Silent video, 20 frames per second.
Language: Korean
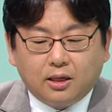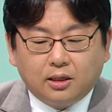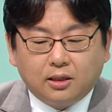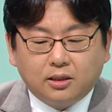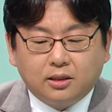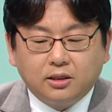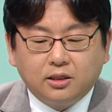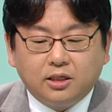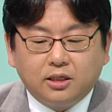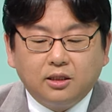
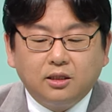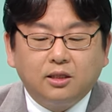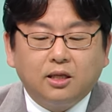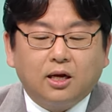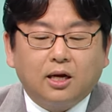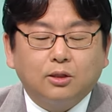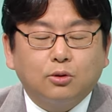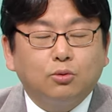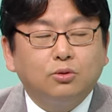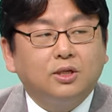그
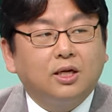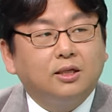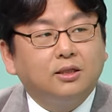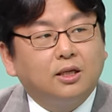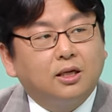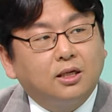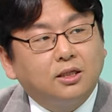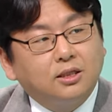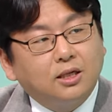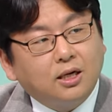인대가
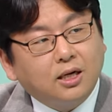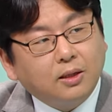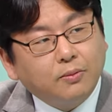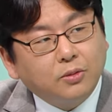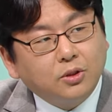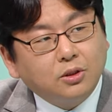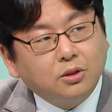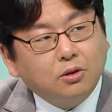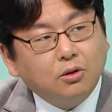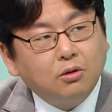손상되기
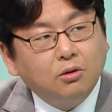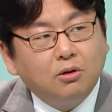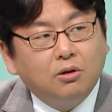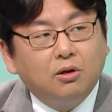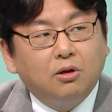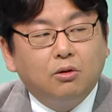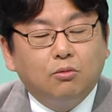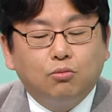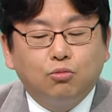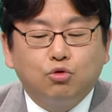시작하면서
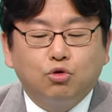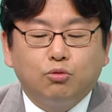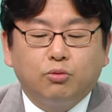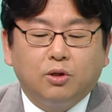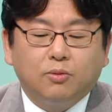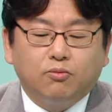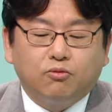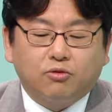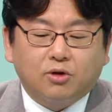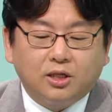
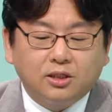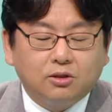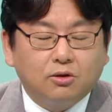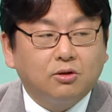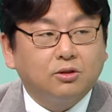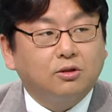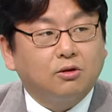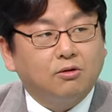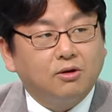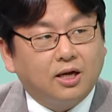무릎이
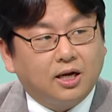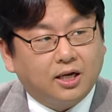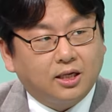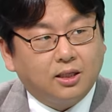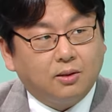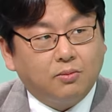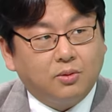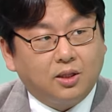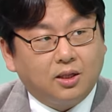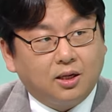불안정성을 갖게
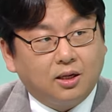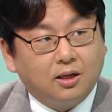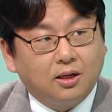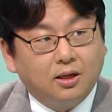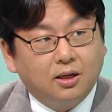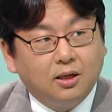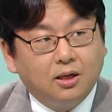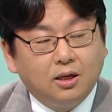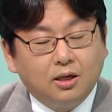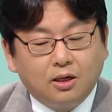됩니다.
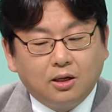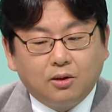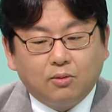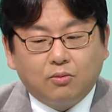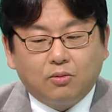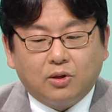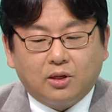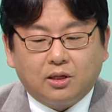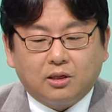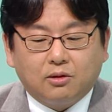
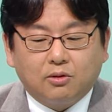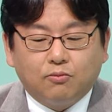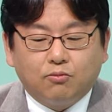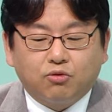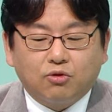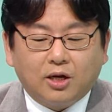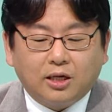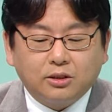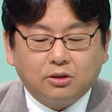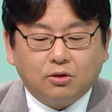음...
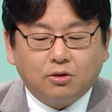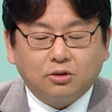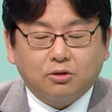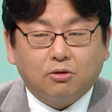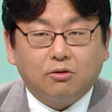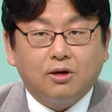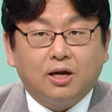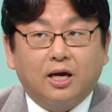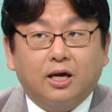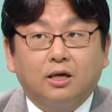
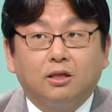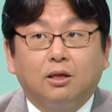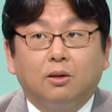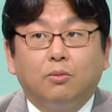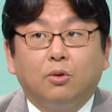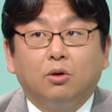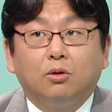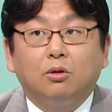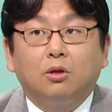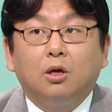불안정성을 갖게
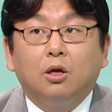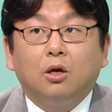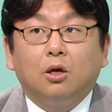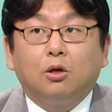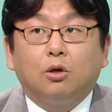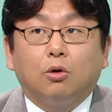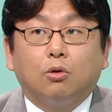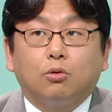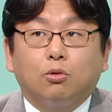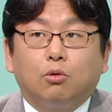되면
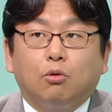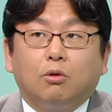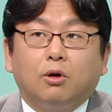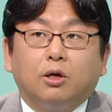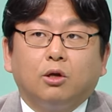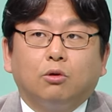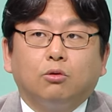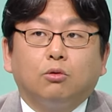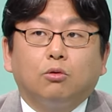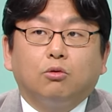
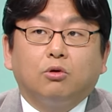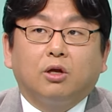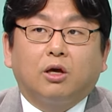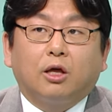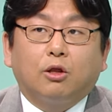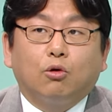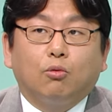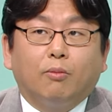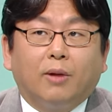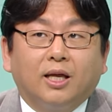연골과 연골이
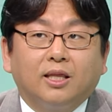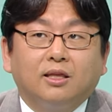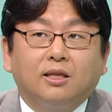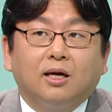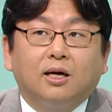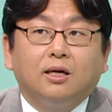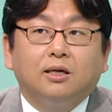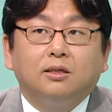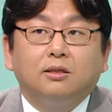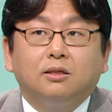계속
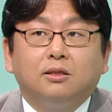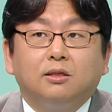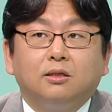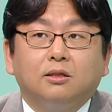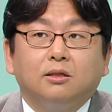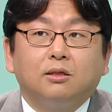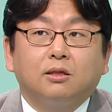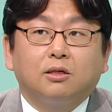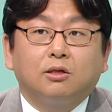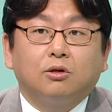
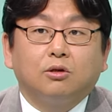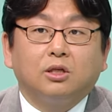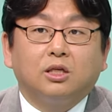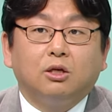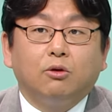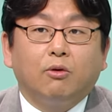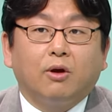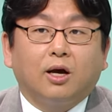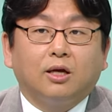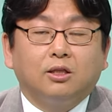맞닿는 그런
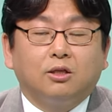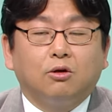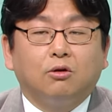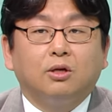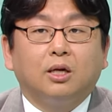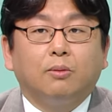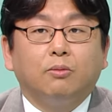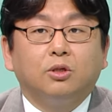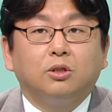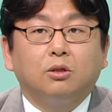기회가
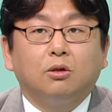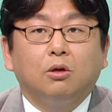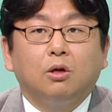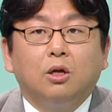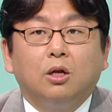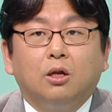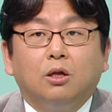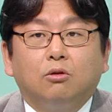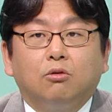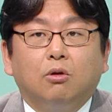늘어나면서
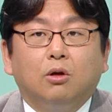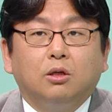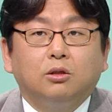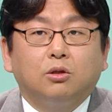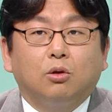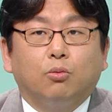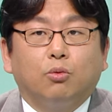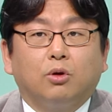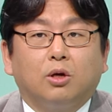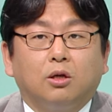
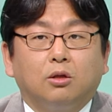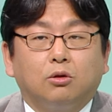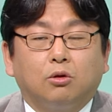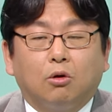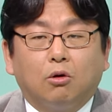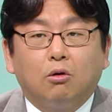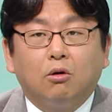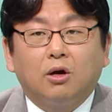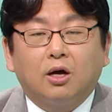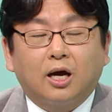퇴행성 변화는
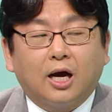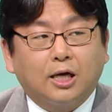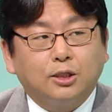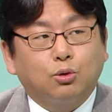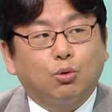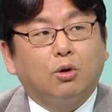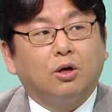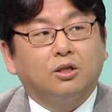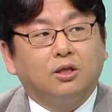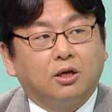더
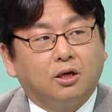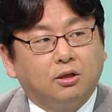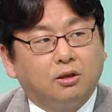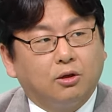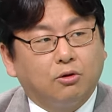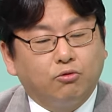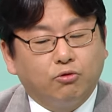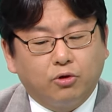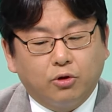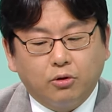가속화되게
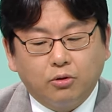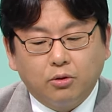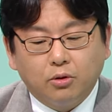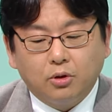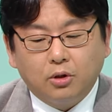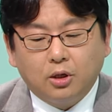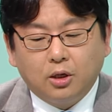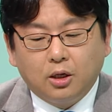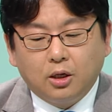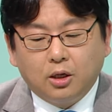되고요.
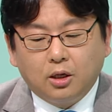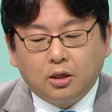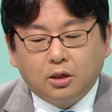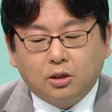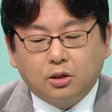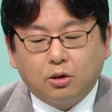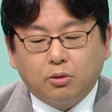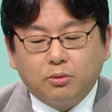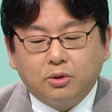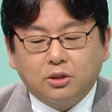네.
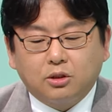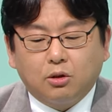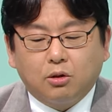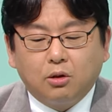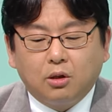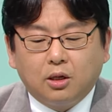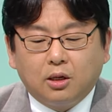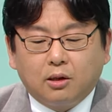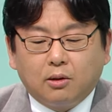그러면서